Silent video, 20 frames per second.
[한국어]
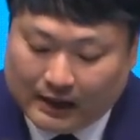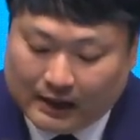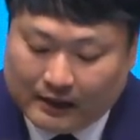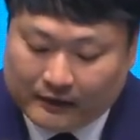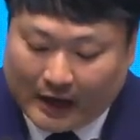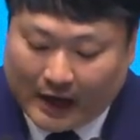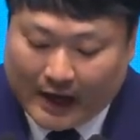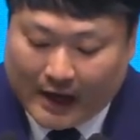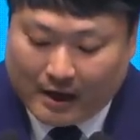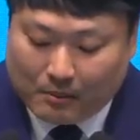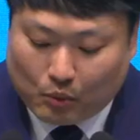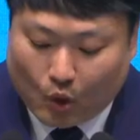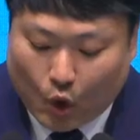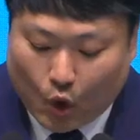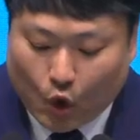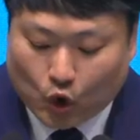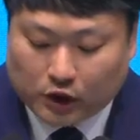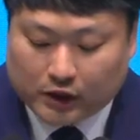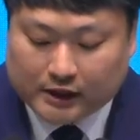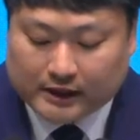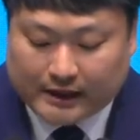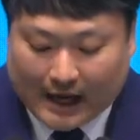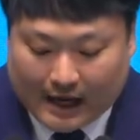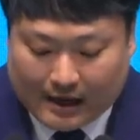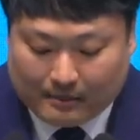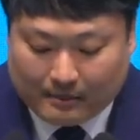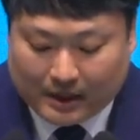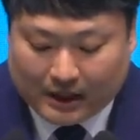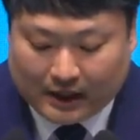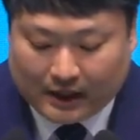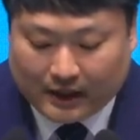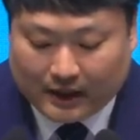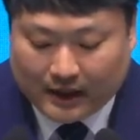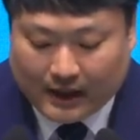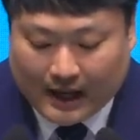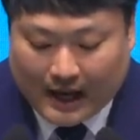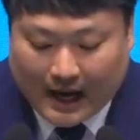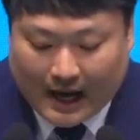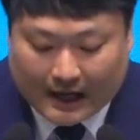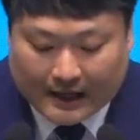나의 모든 삶이
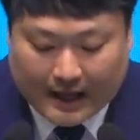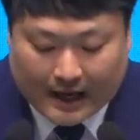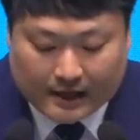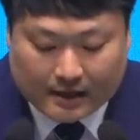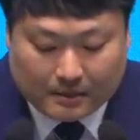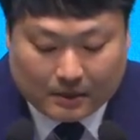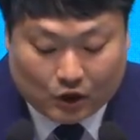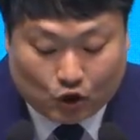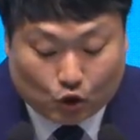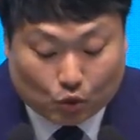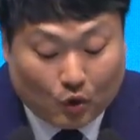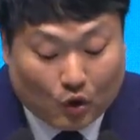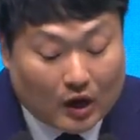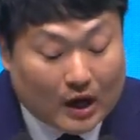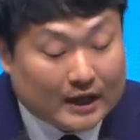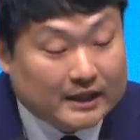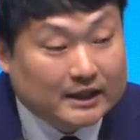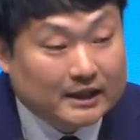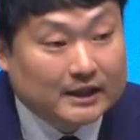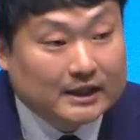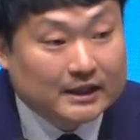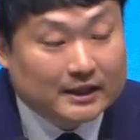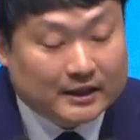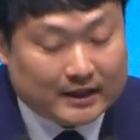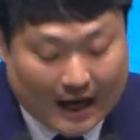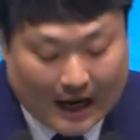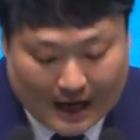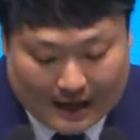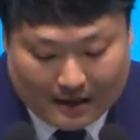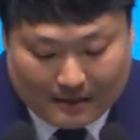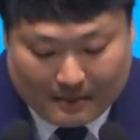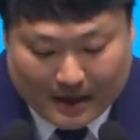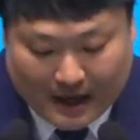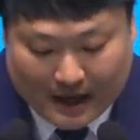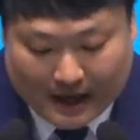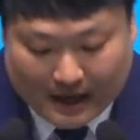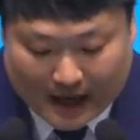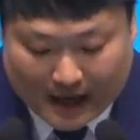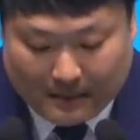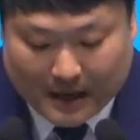하나님이 주목하시는
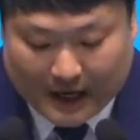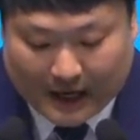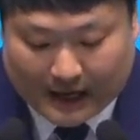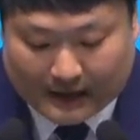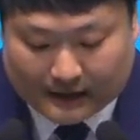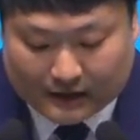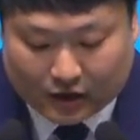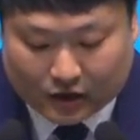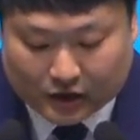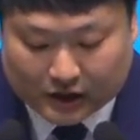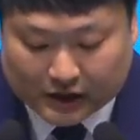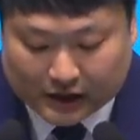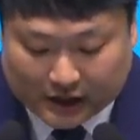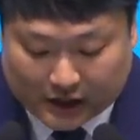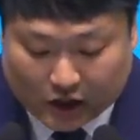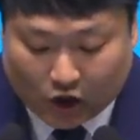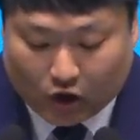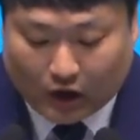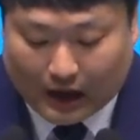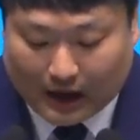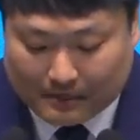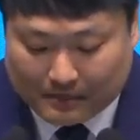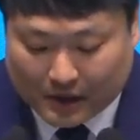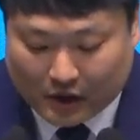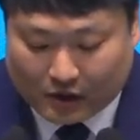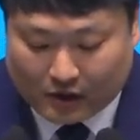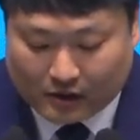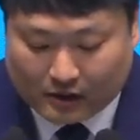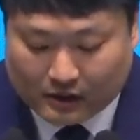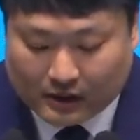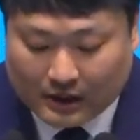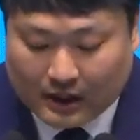삶의 예배라는 것을 기억하며